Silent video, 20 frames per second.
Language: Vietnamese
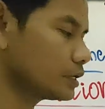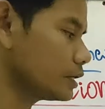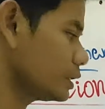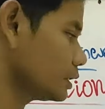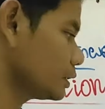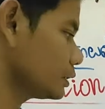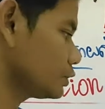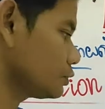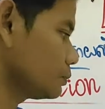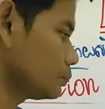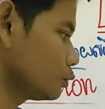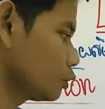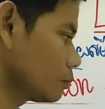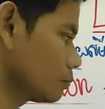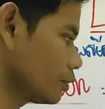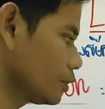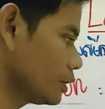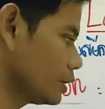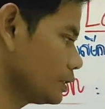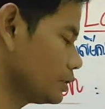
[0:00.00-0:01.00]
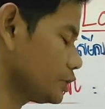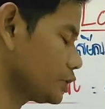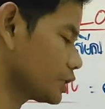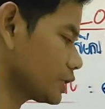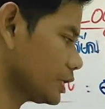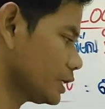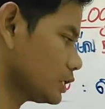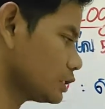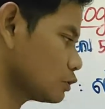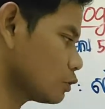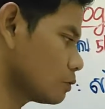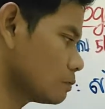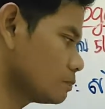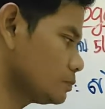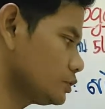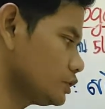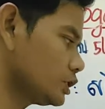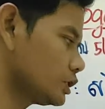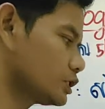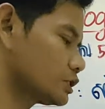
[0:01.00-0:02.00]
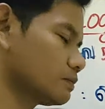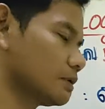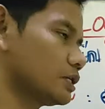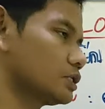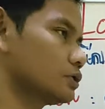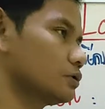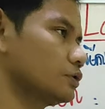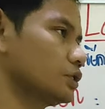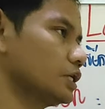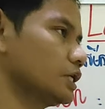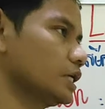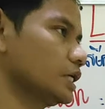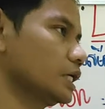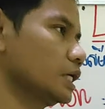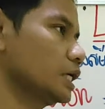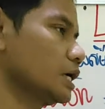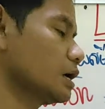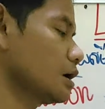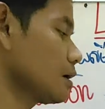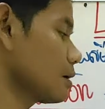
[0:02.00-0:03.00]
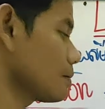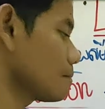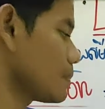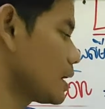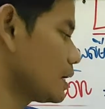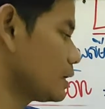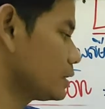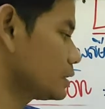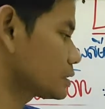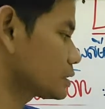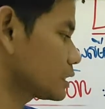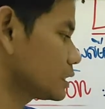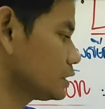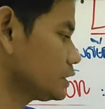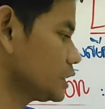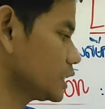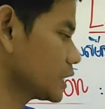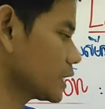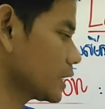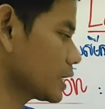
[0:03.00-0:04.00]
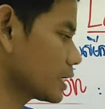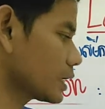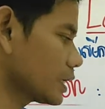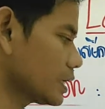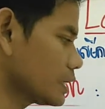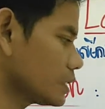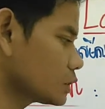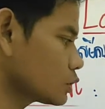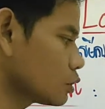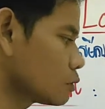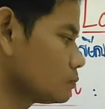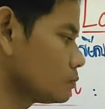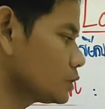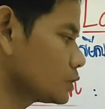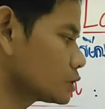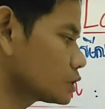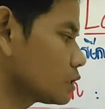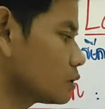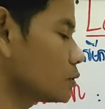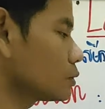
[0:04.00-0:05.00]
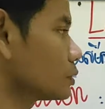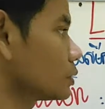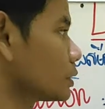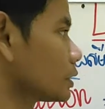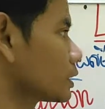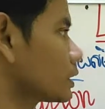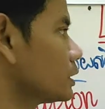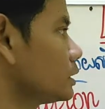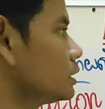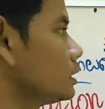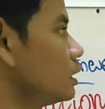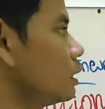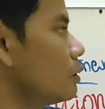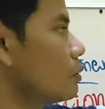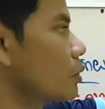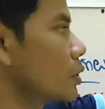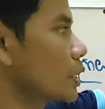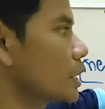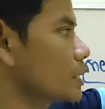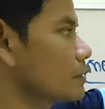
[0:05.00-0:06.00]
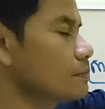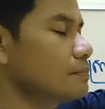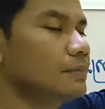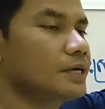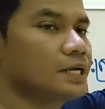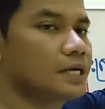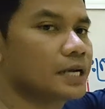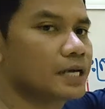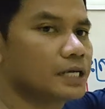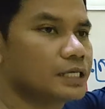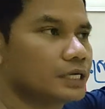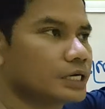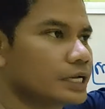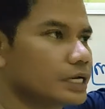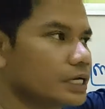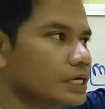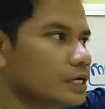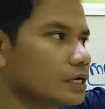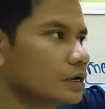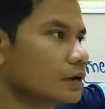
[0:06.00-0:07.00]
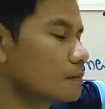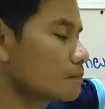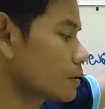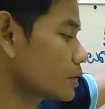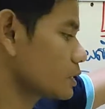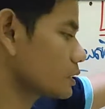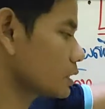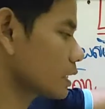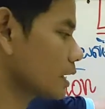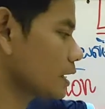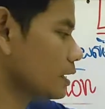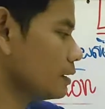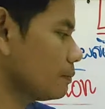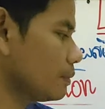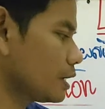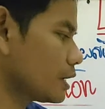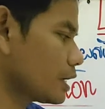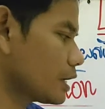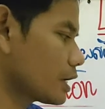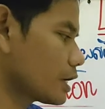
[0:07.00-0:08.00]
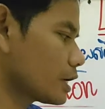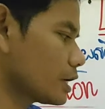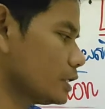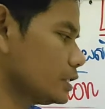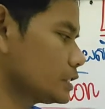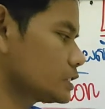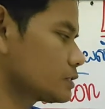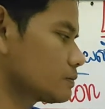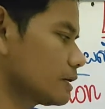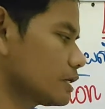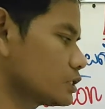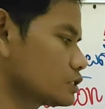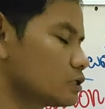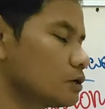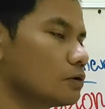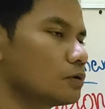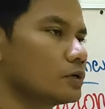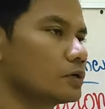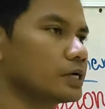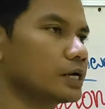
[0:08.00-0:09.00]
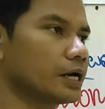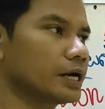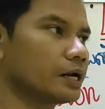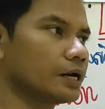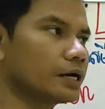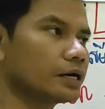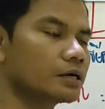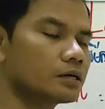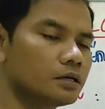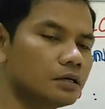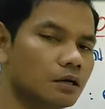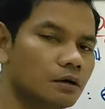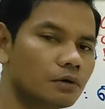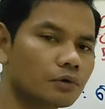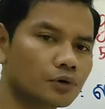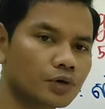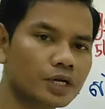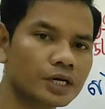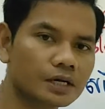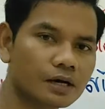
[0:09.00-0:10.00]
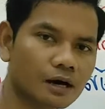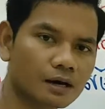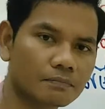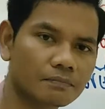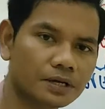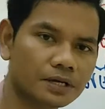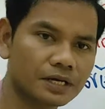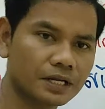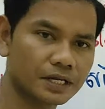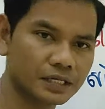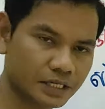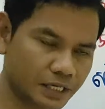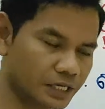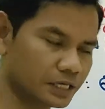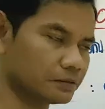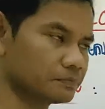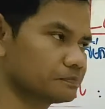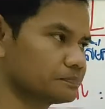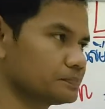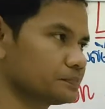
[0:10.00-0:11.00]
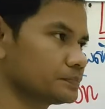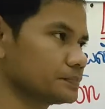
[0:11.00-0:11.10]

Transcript: nè chấm nôn môi lược chữ kề thum chiêng từ smartphone trên này bờ sân chữ cạn này thum dương sồn cứ lô grid miền này trên này bàn tay bờ cạn này smartphone anh năng lô grid ở miền này thì